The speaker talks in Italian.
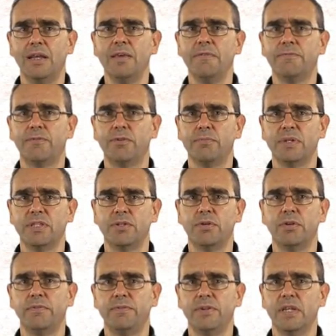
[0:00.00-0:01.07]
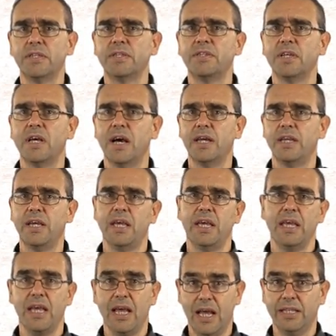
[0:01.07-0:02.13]
le informazioni finanziarie
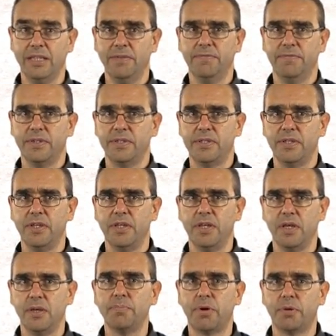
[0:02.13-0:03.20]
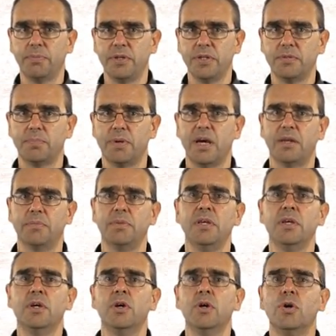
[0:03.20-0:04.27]
e ad investire i propri risparmi